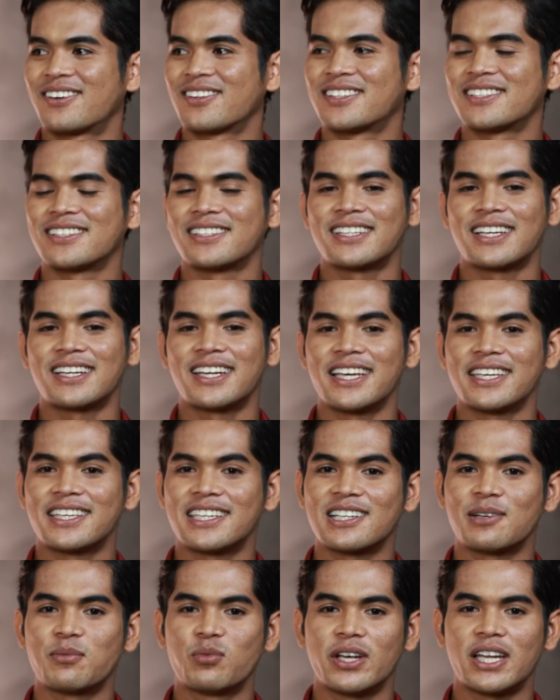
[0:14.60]
ก็ตื่นเต้นได้
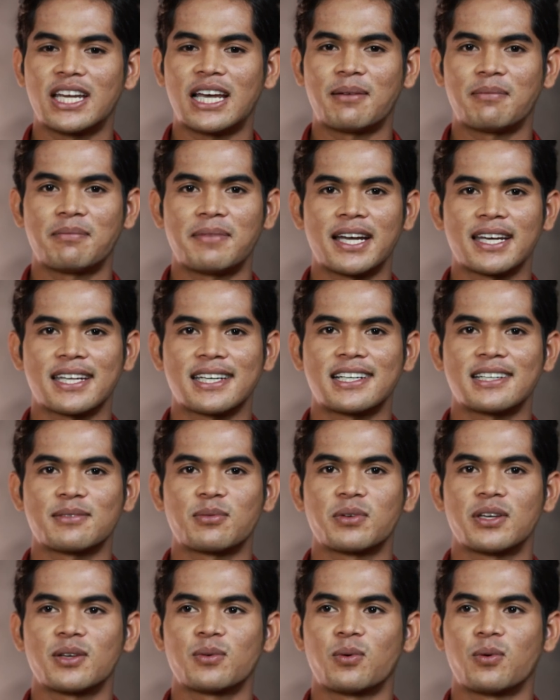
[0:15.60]
เจอบุรีรัมบ้านเกิด
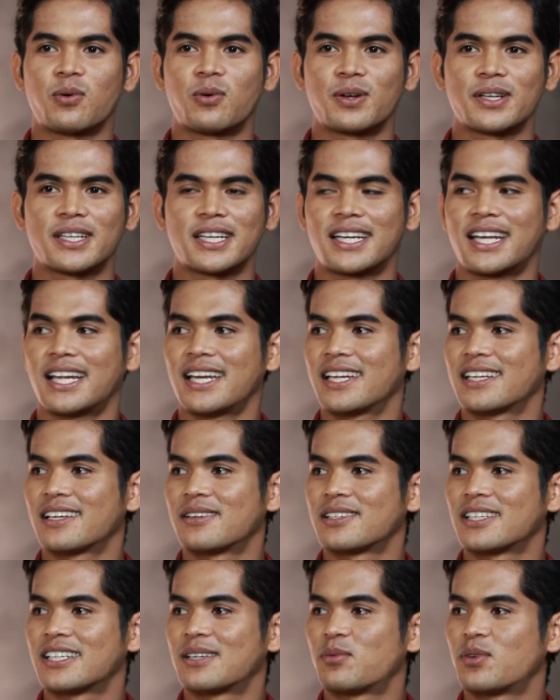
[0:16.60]
คิดโหจะได้เล่น
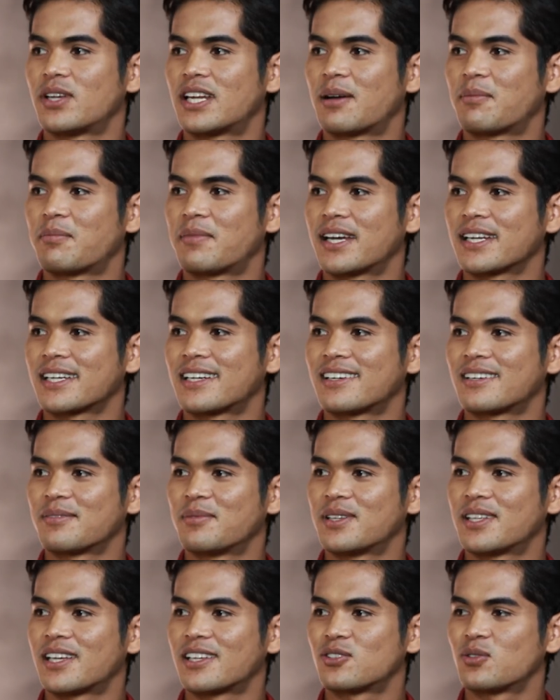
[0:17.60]
เนี่ยเจอบุรีรัมบ้านเกิด
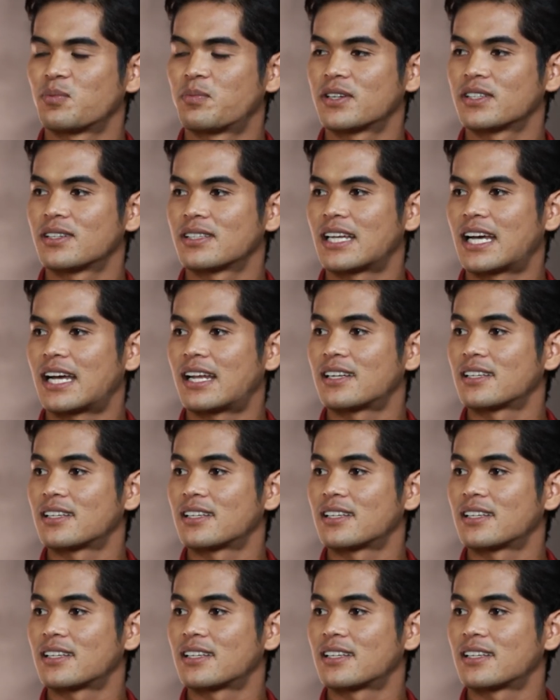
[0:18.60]
มีแต่ซุปเปอร์สตา